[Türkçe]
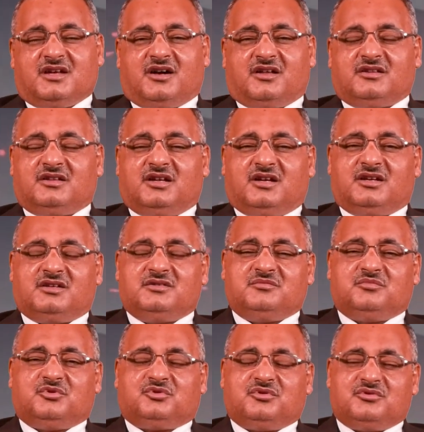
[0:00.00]

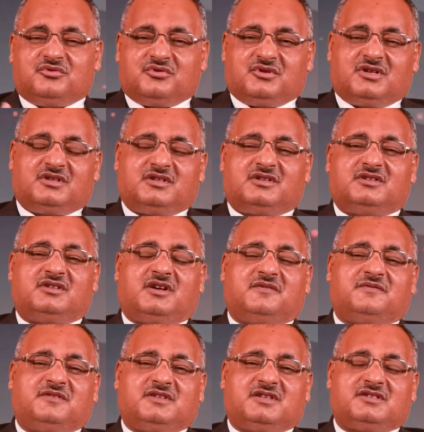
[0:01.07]
Allah'ın bütün günahlarını
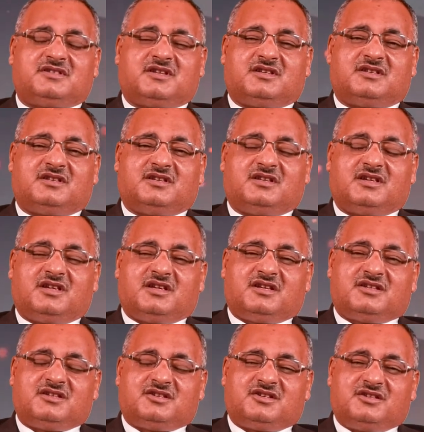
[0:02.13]
affedeceğini,
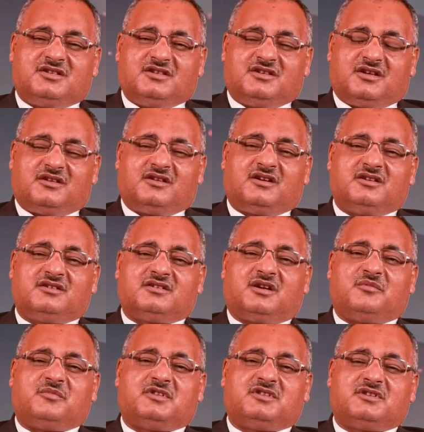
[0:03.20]
kişinin Allah'ın
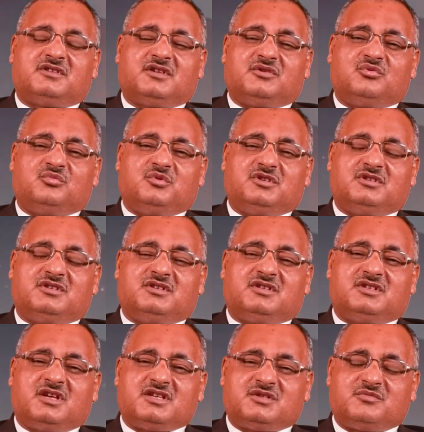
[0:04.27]
rahmetinden ümidini
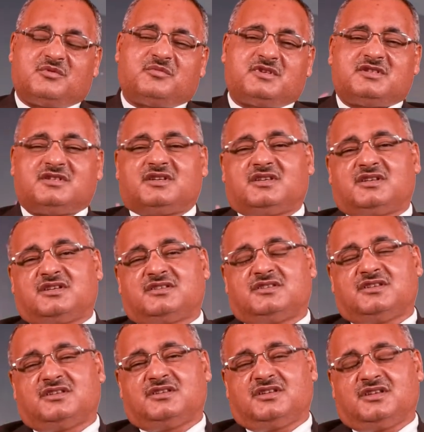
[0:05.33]
kesmemesi
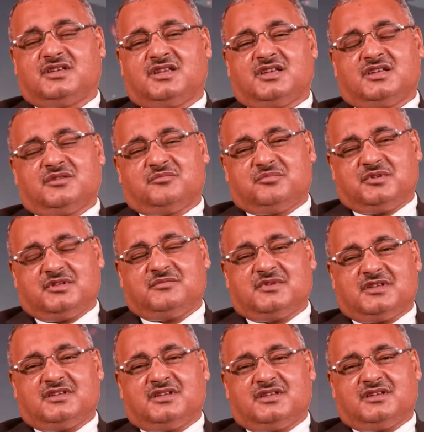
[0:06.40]
gerektiğini
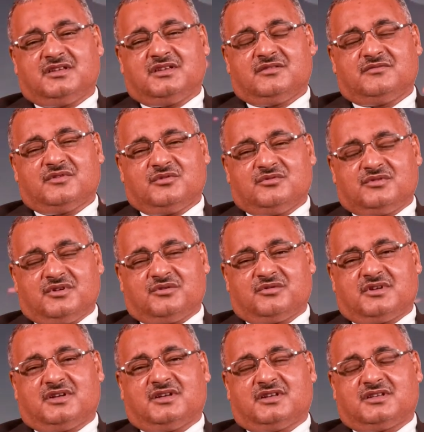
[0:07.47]
bilmeli ve ona
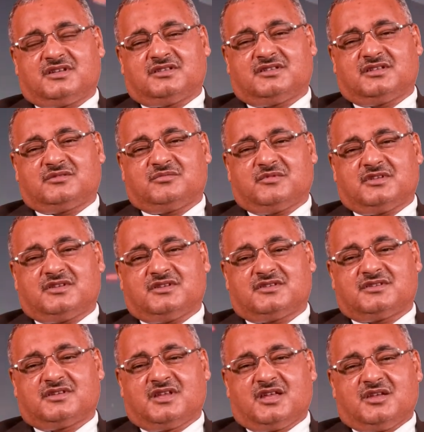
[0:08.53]
göre hareket
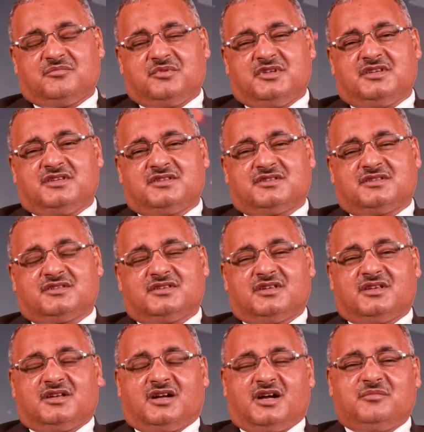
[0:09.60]
etmeliyiz. Biz
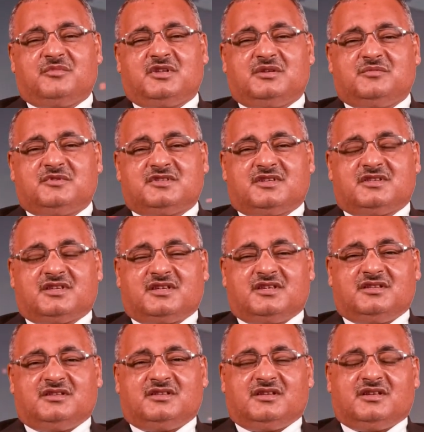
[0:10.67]
amelimize
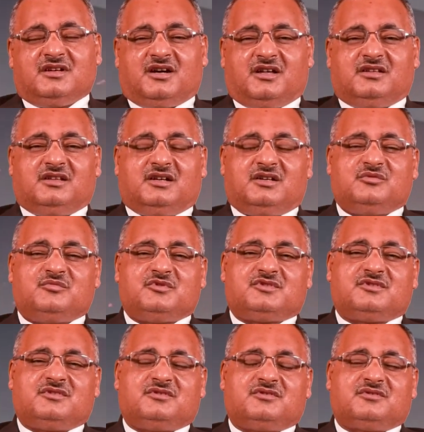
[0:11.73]
değil,
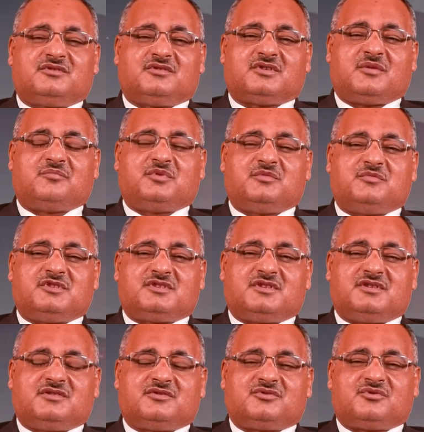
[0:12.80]
Allah'ımızın,
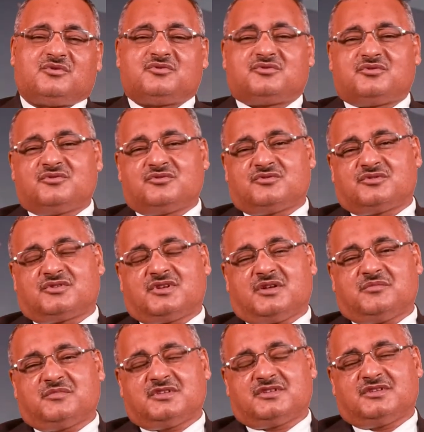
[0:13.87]
Rabbimizin sonsuz
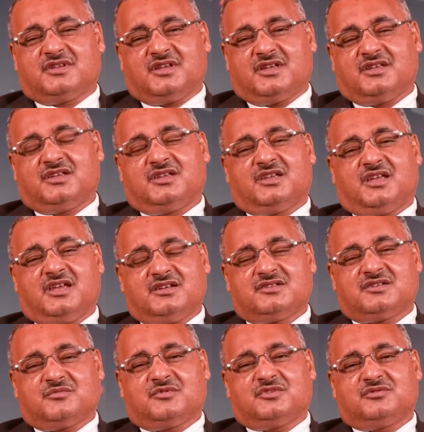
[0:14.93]
rahmetine her
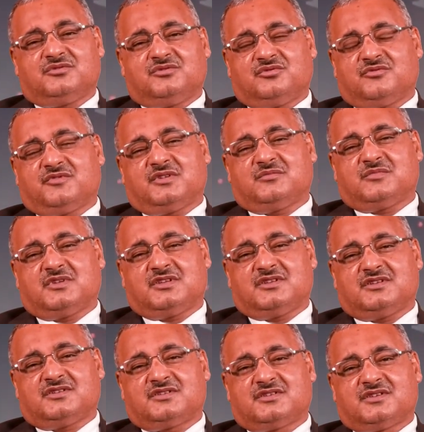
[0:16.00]
zaman
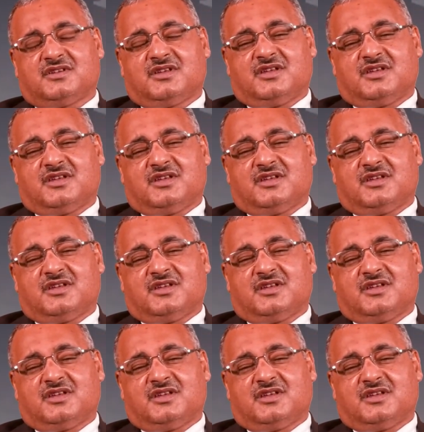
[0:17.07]
güvenmeliyiz.